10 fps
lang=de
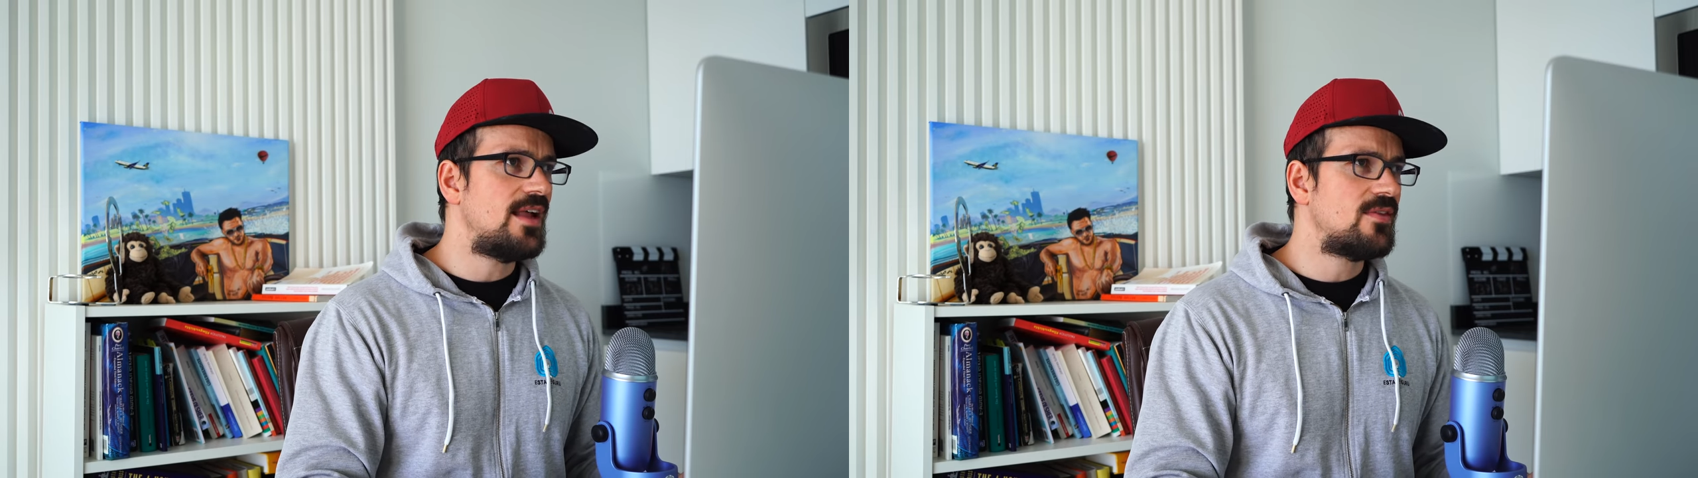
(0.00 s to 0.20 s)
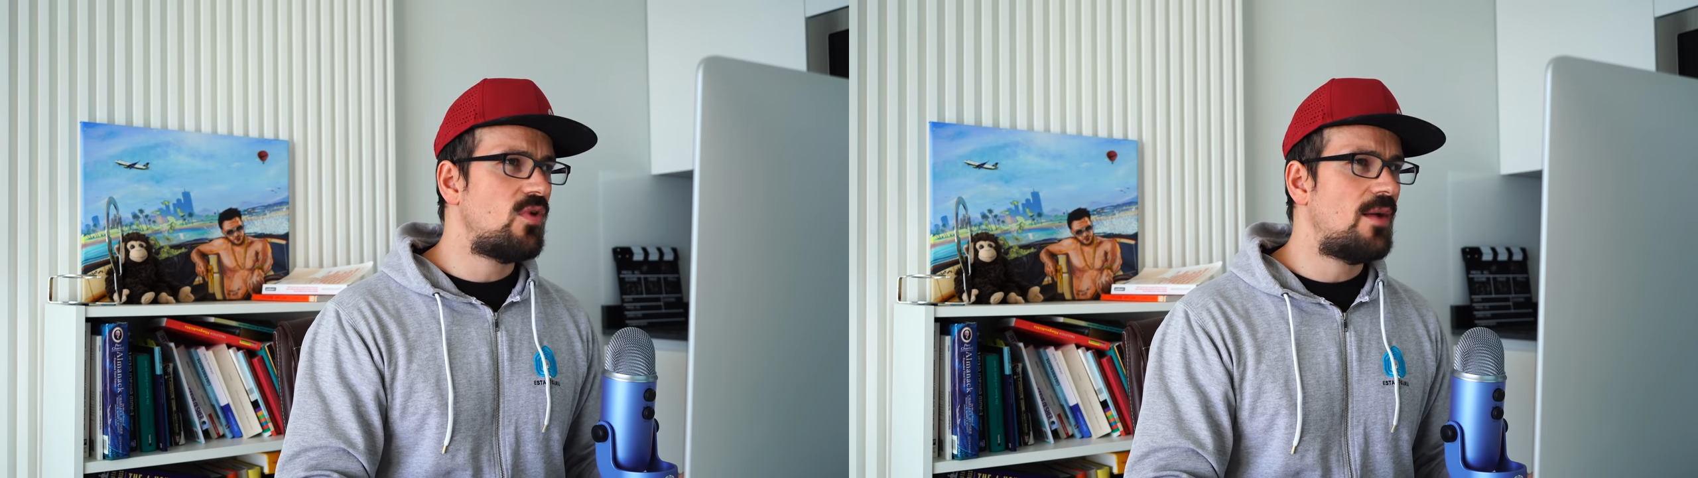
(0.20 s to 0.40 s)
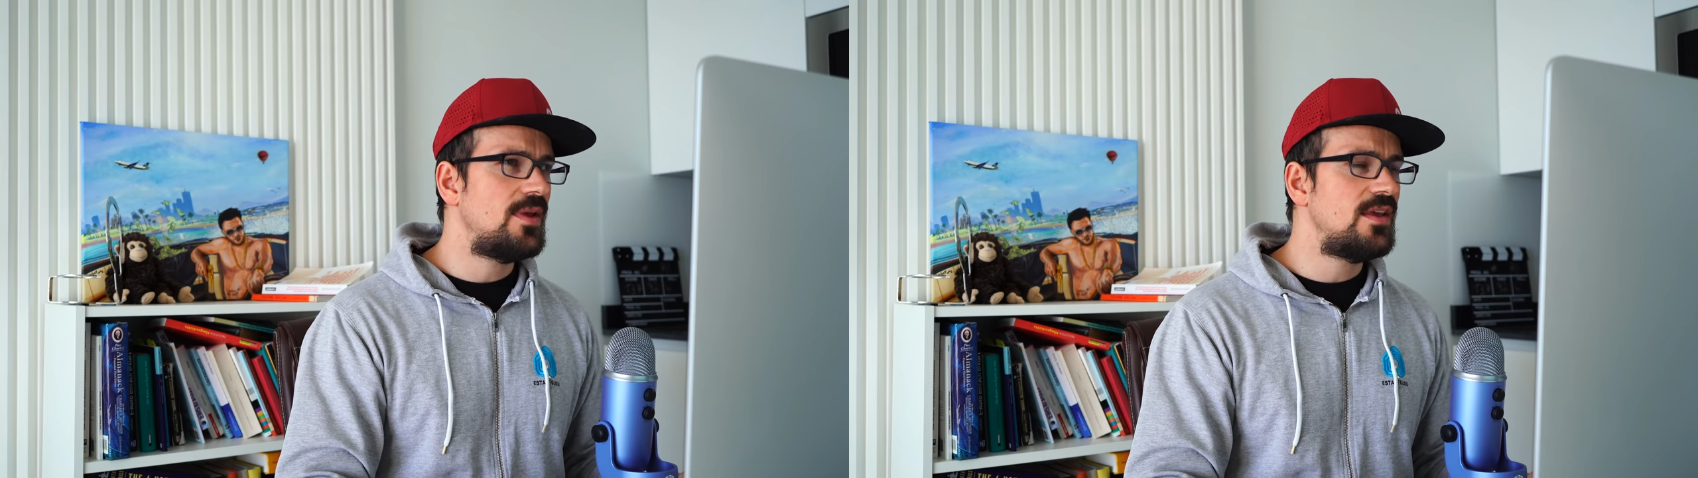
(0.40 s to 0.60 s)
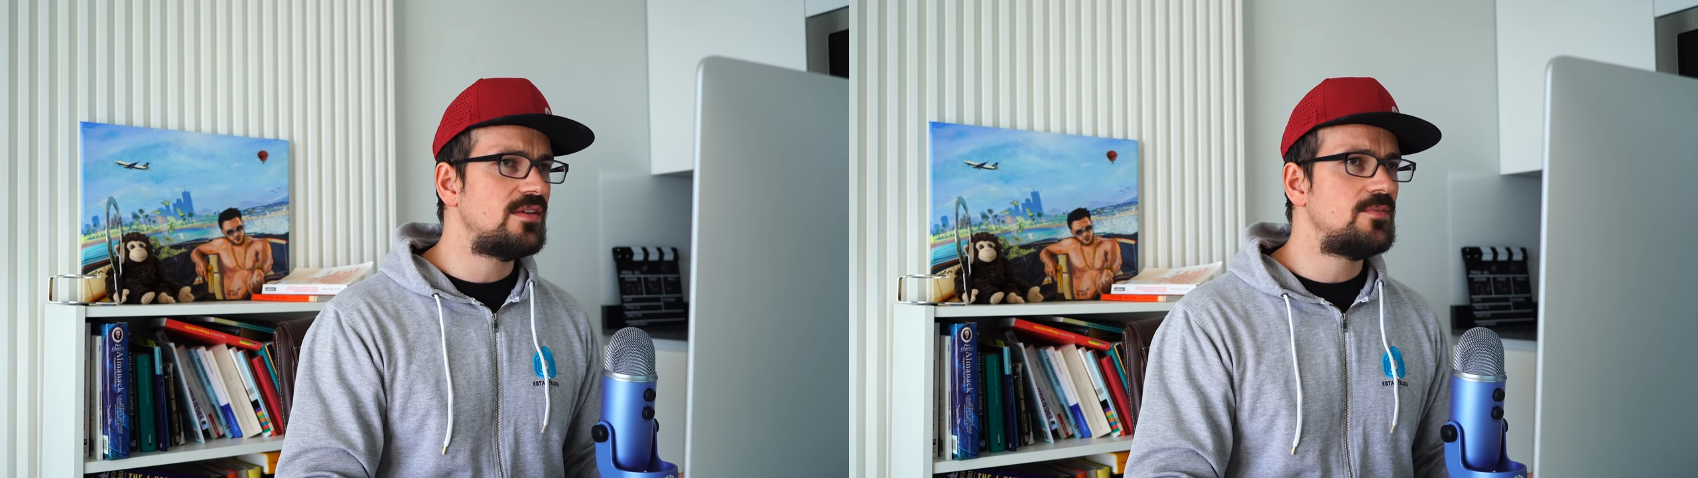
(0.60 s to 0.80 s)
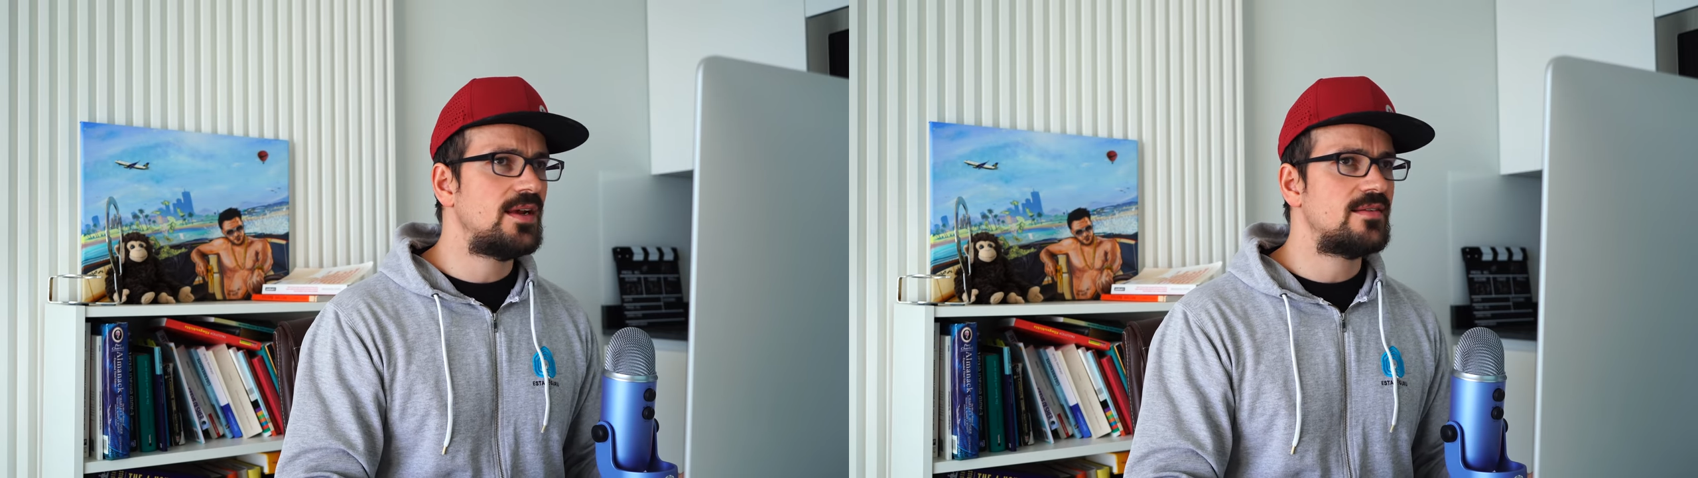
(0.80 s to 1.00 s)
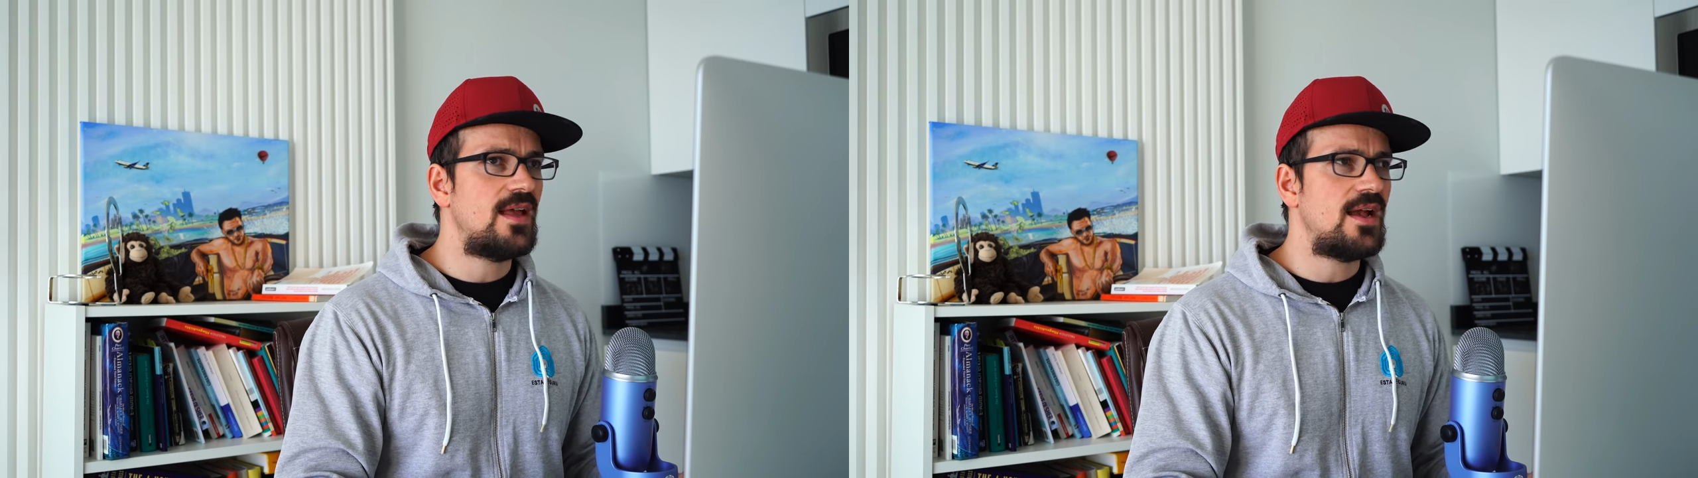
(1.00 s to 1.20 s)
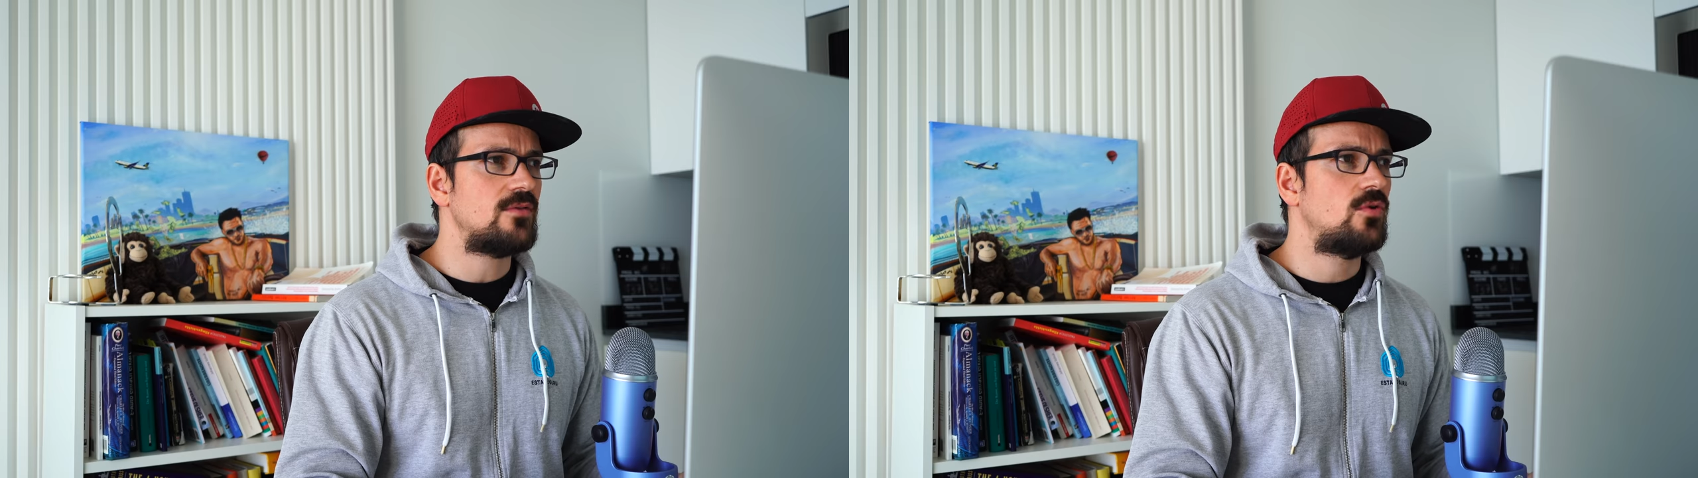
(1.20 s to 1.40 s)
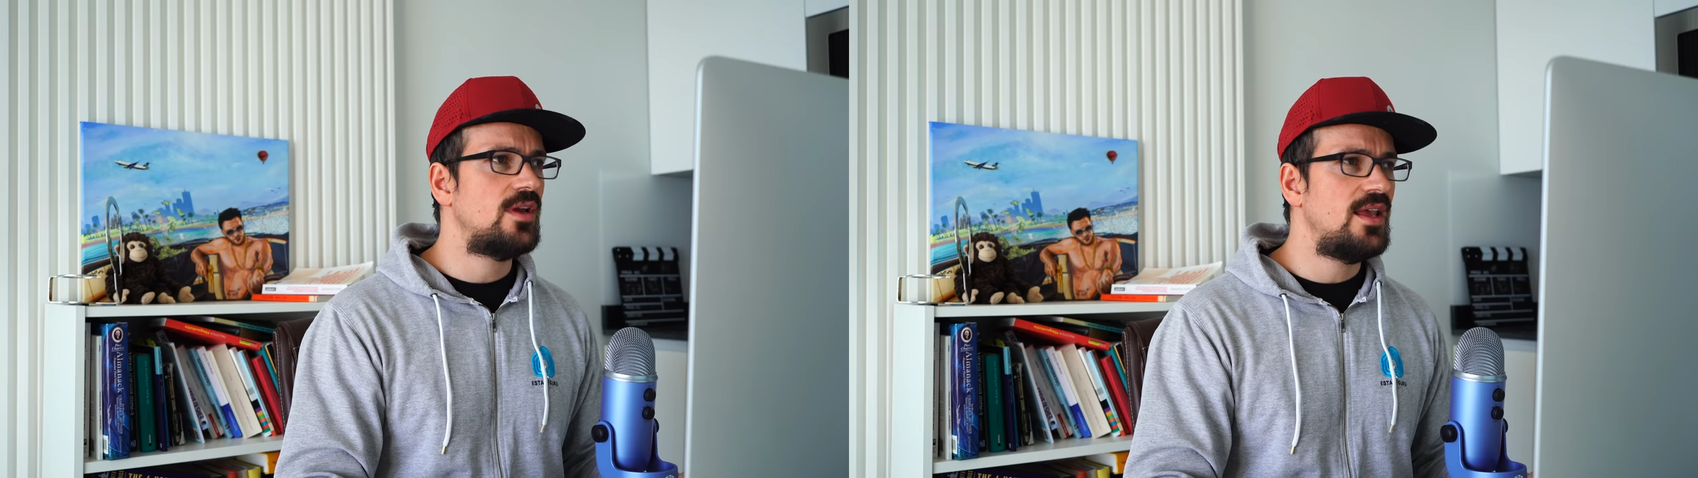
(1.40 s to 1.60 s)
dazu habe ich mir
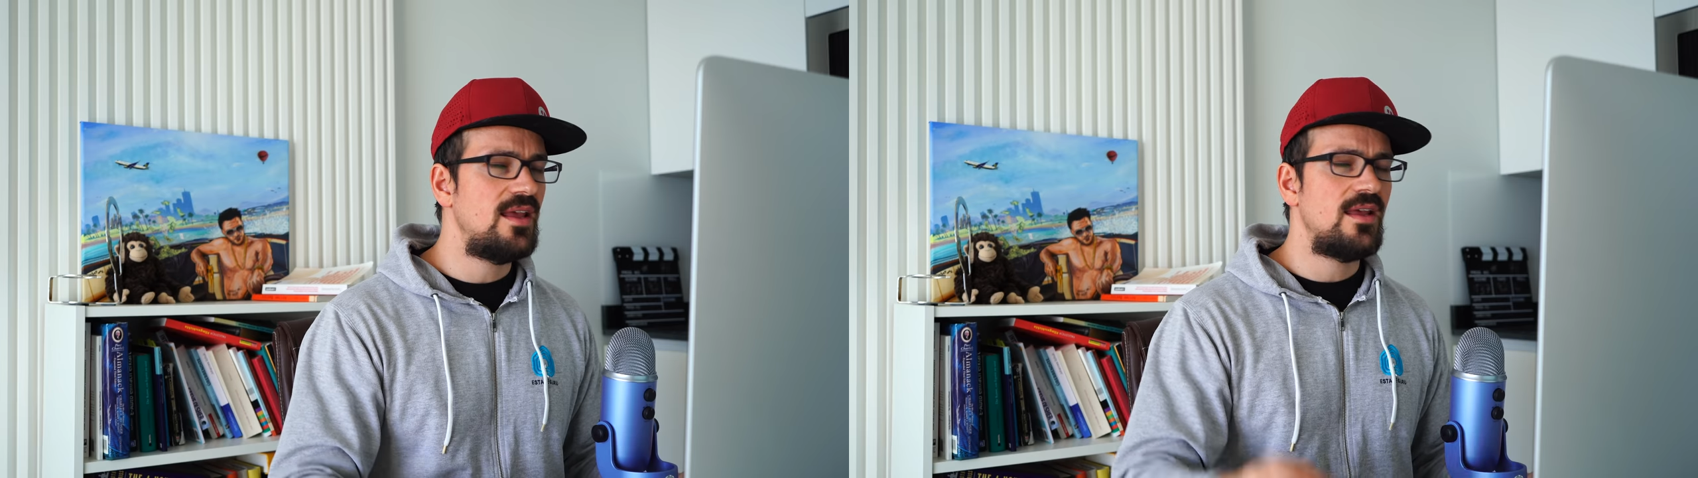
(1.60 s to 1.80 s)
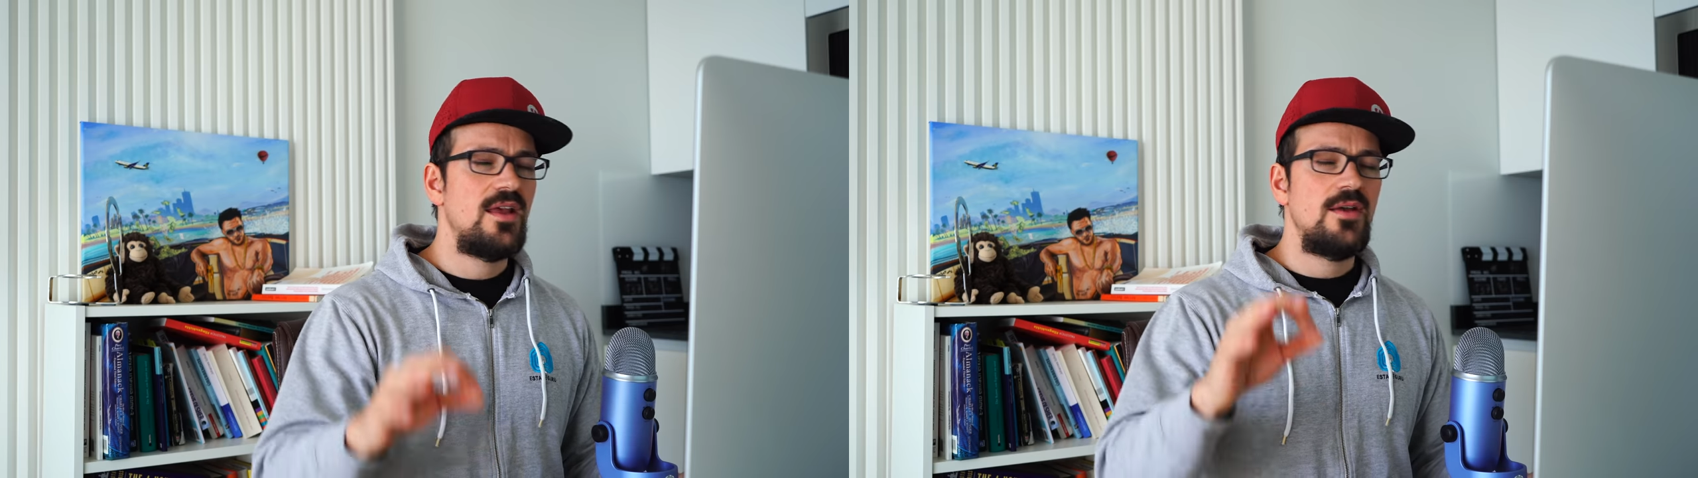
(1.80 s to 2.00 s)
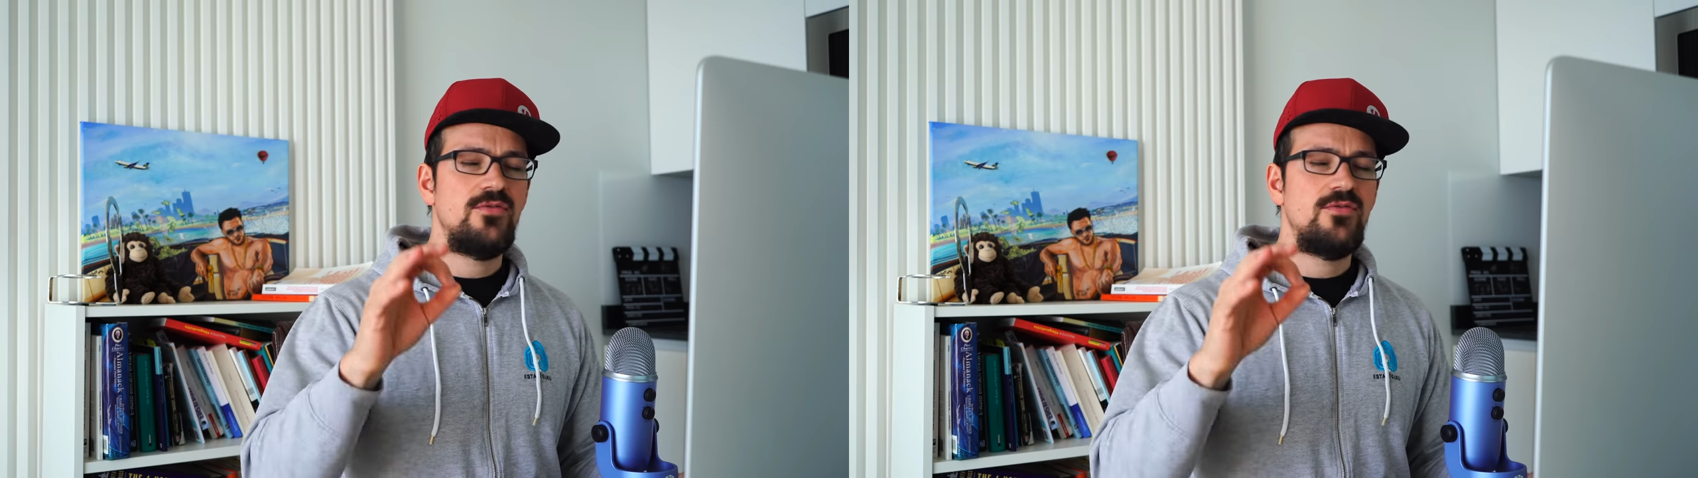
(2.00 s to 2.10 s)
gesagt, okay,